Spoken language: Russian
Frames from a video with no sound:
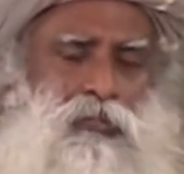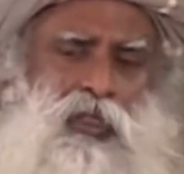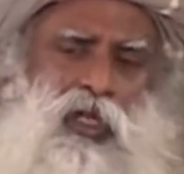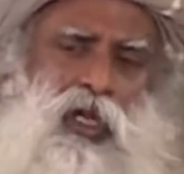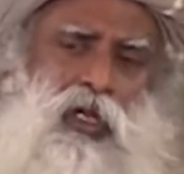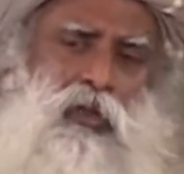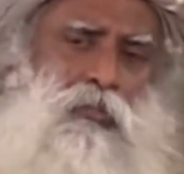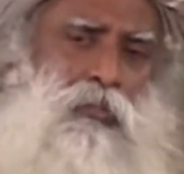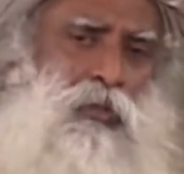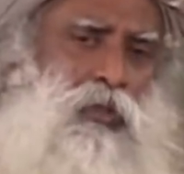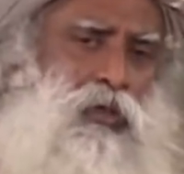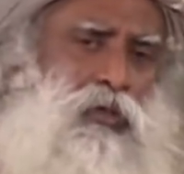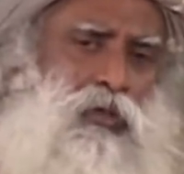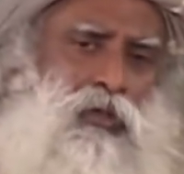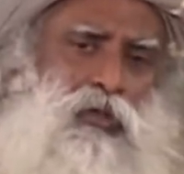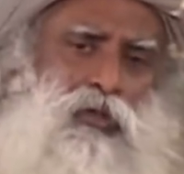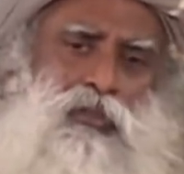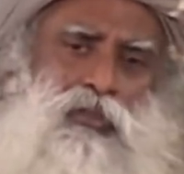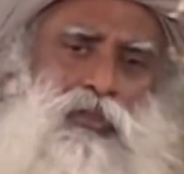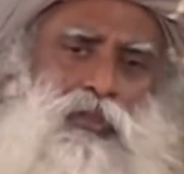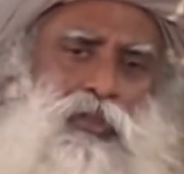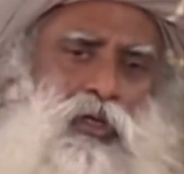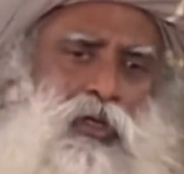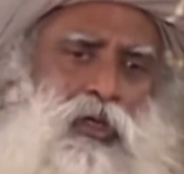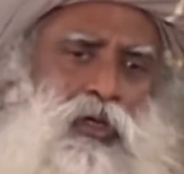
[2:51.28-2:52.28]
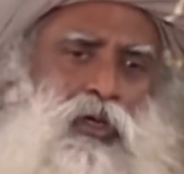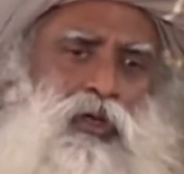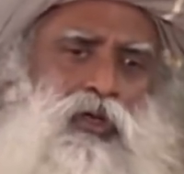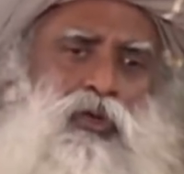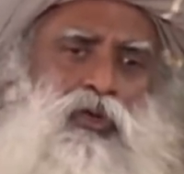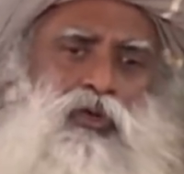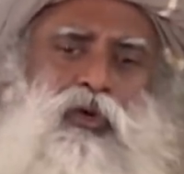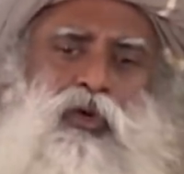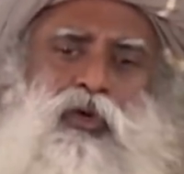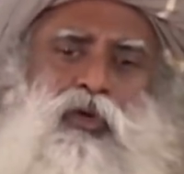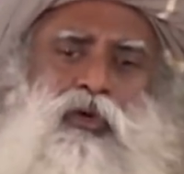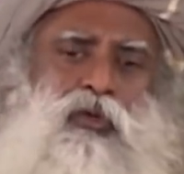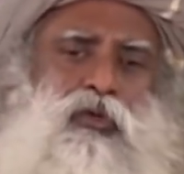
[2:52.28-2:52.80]
Не потому, что вы
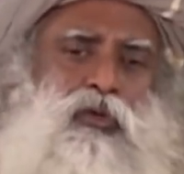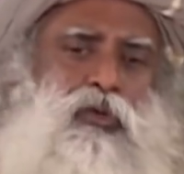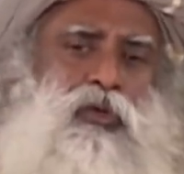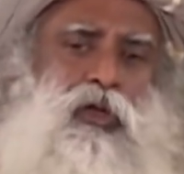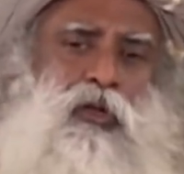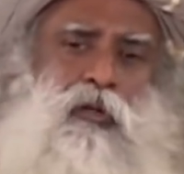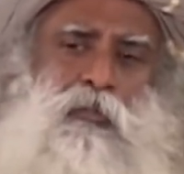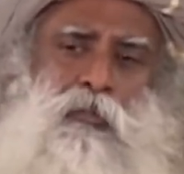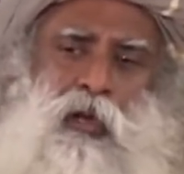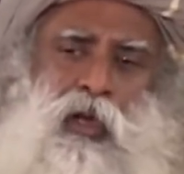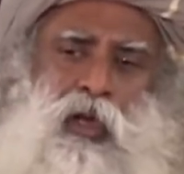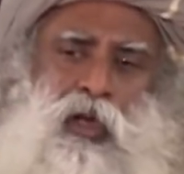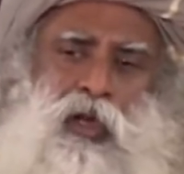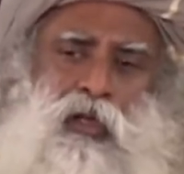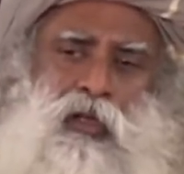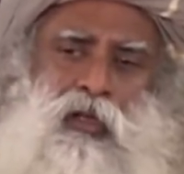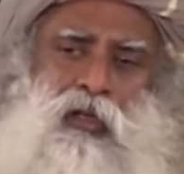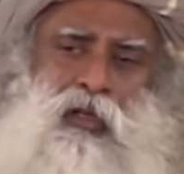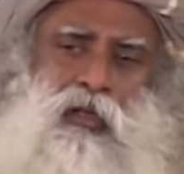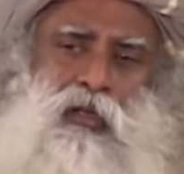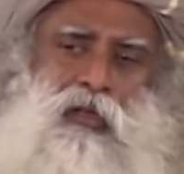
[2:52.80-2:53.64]
хороший или плохой,